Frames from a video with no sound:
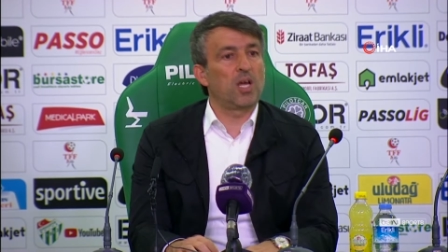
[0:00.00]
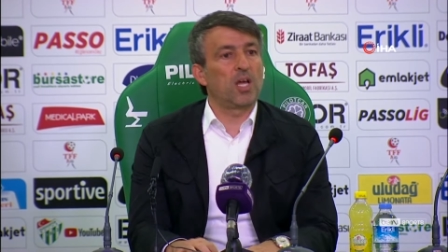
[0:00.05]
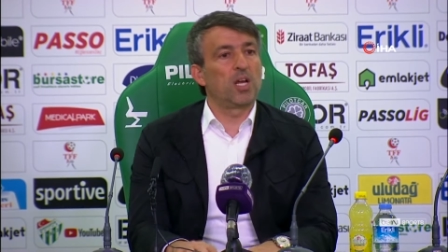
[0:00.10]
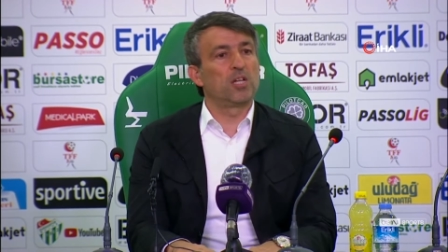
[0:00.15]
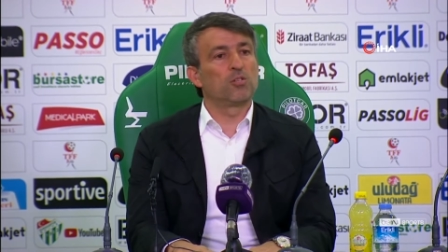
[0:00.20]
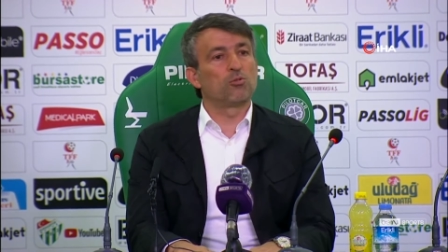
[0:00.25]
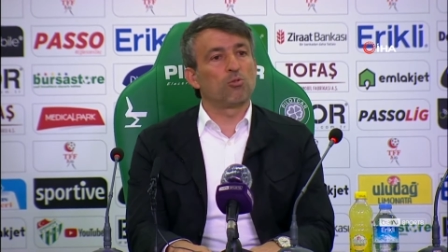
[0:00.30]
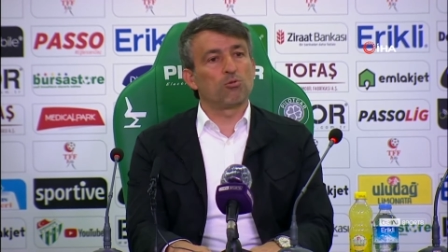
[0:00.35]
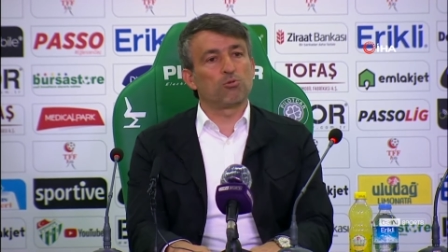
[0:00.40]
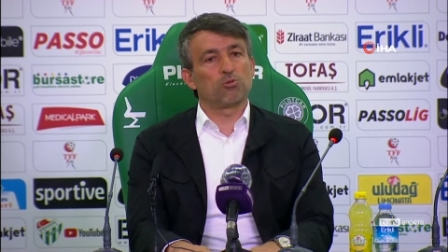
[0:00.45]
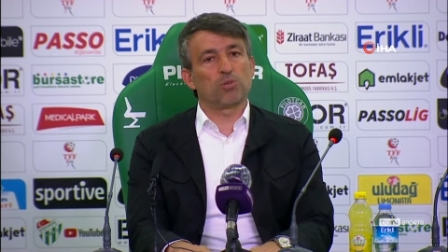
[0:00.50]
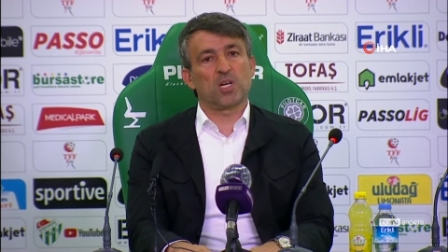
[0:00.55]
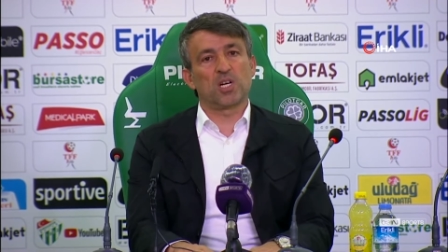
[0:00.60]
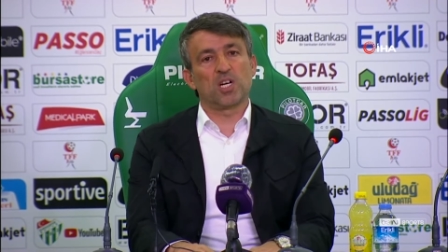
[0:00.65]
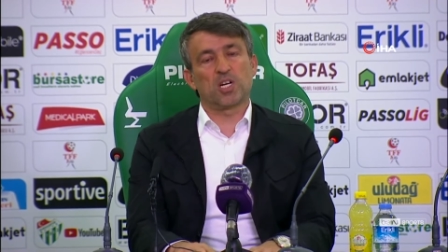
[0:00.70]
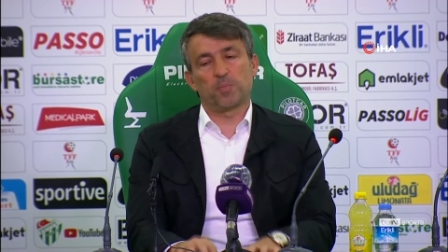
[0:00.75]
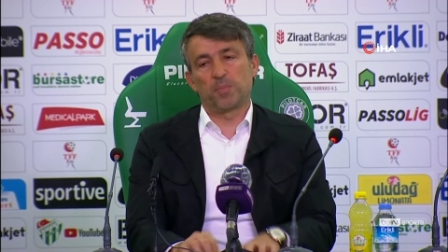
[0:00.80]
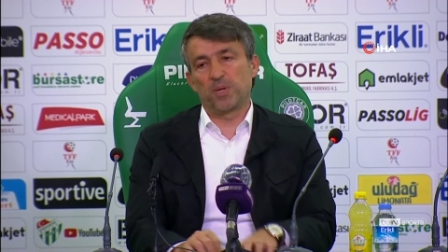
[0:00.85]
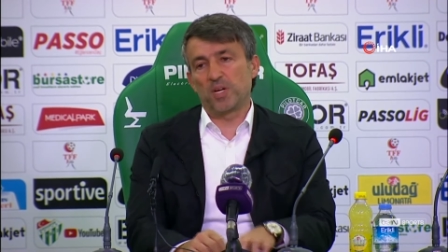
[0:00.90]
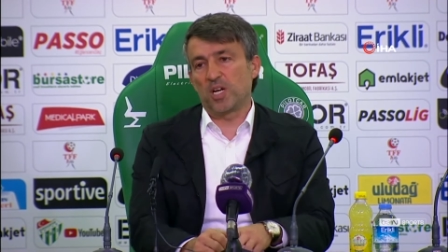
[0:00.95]
59'a
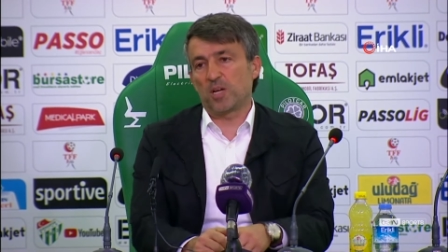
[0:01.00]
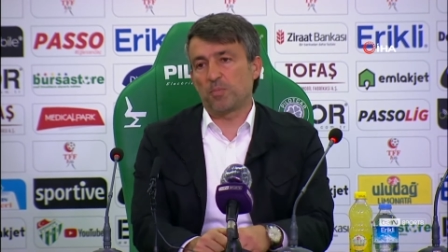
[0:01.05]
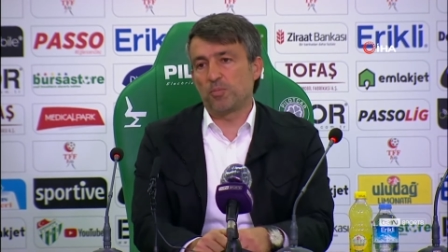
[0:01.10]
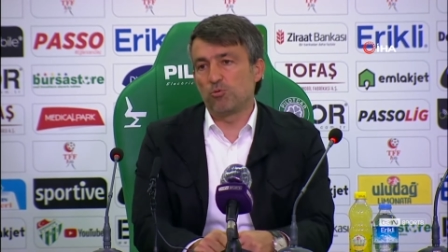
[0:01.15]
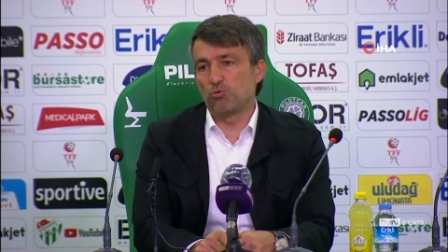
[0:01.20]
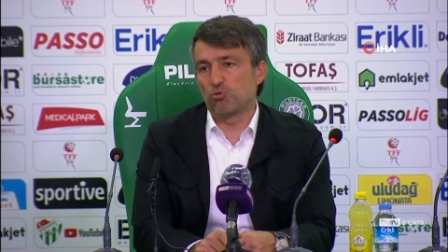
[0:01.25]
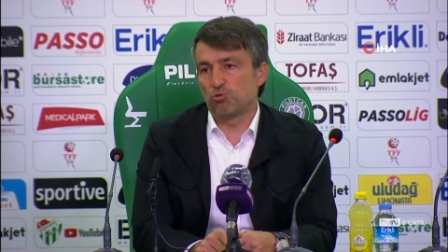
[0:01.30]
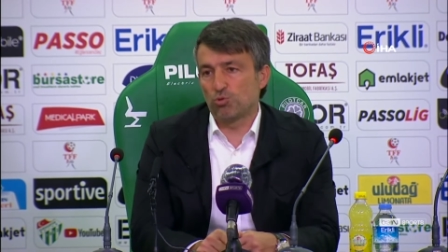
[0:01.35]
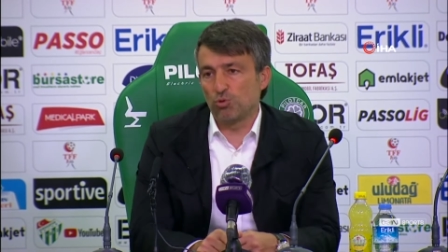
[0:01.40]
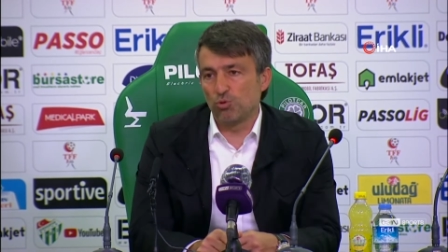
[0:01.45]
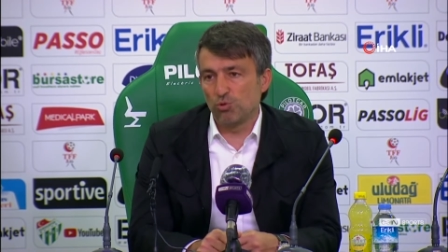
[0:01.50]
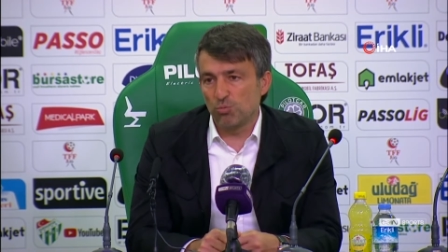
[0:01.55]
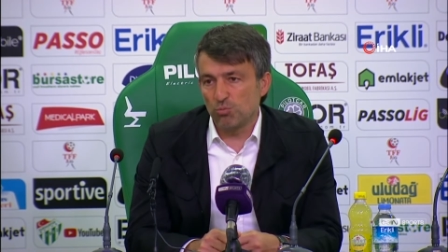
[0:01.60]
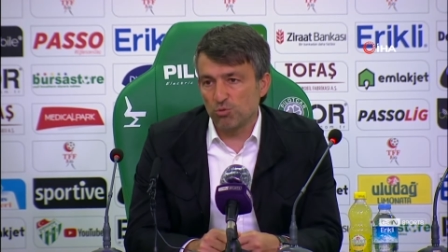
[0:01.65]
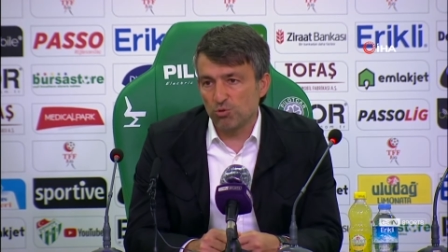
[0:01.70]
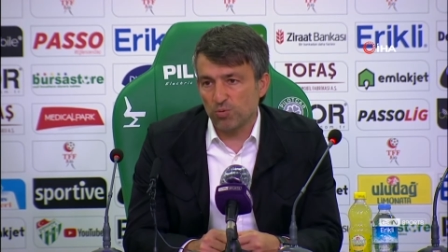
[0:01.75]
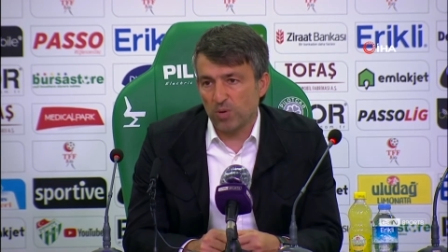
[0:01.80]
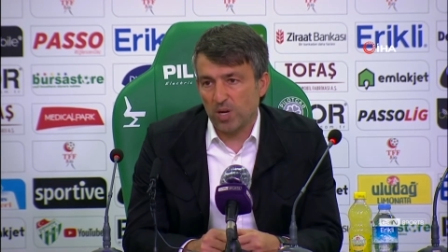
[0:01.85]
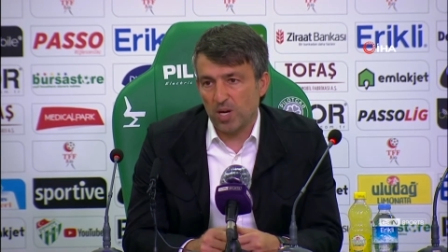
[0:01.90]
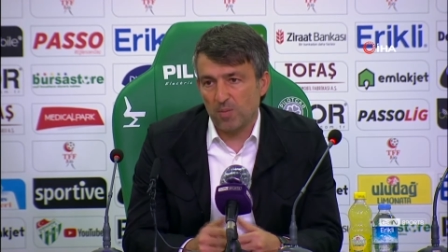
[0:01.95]
41'lik bir
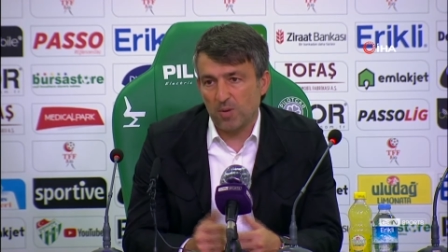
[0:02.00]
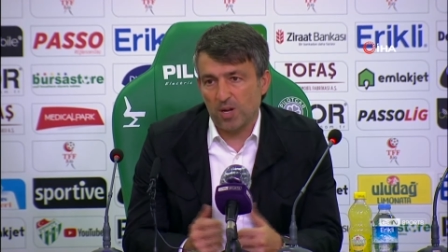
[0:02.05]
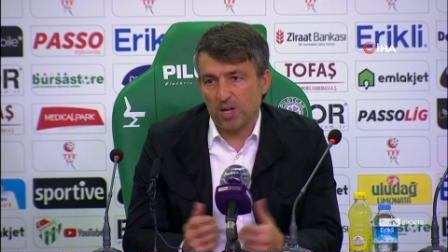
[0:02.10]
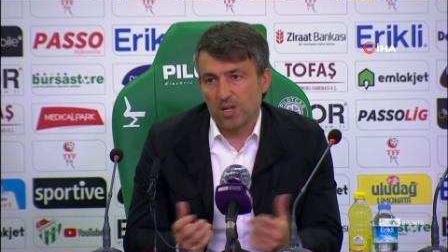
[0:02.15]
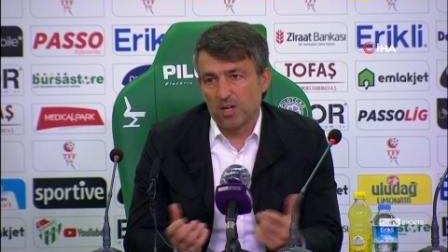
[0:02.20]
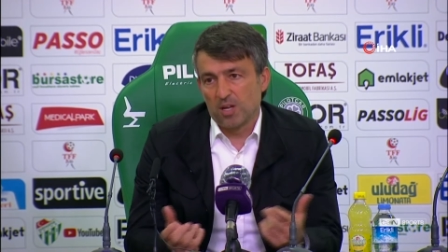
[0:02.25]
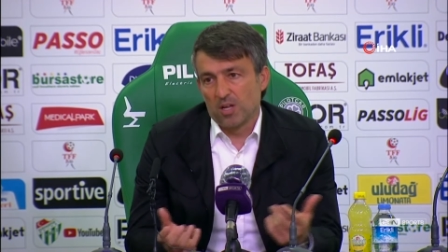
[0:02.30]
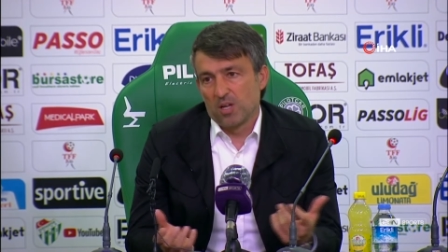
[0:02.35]
üstünlüğümüz var ama